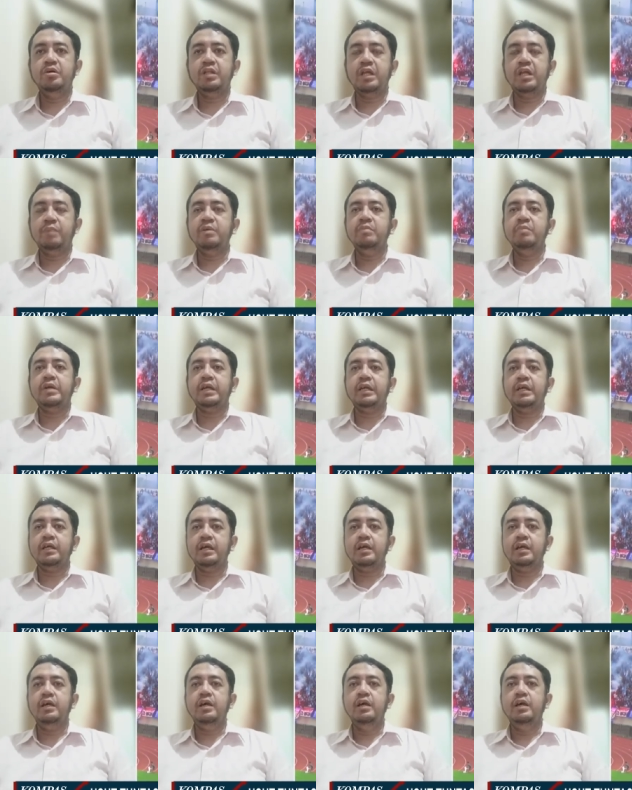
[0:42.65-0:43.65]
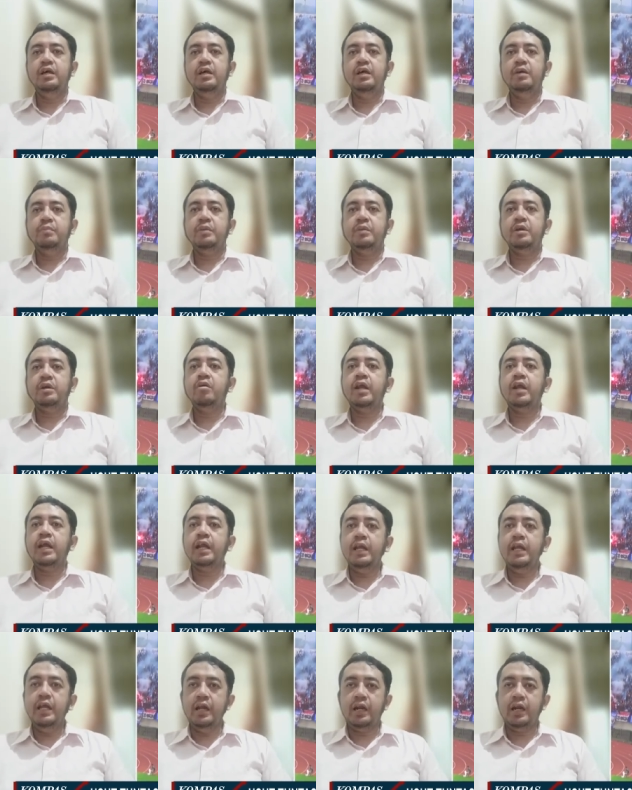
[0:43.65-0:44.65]
tapi mereka
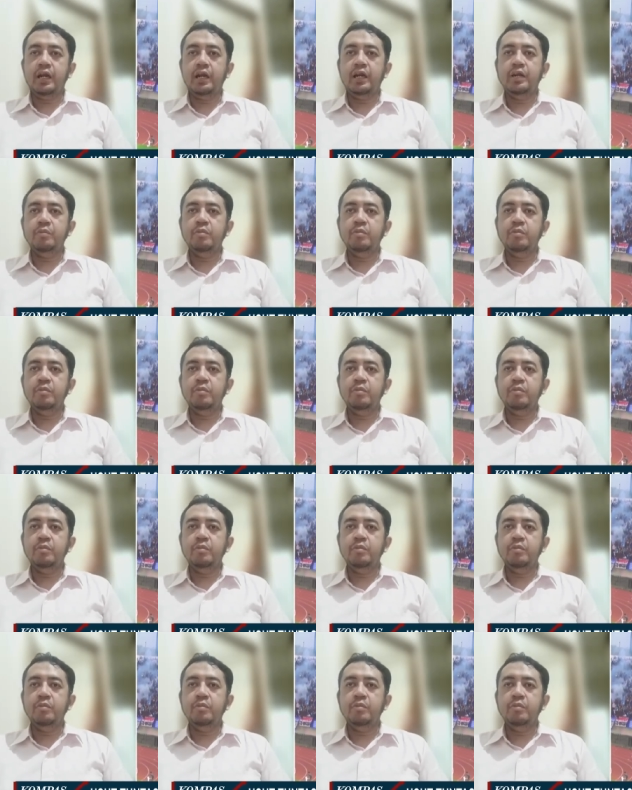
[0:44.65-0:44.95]
menolelir,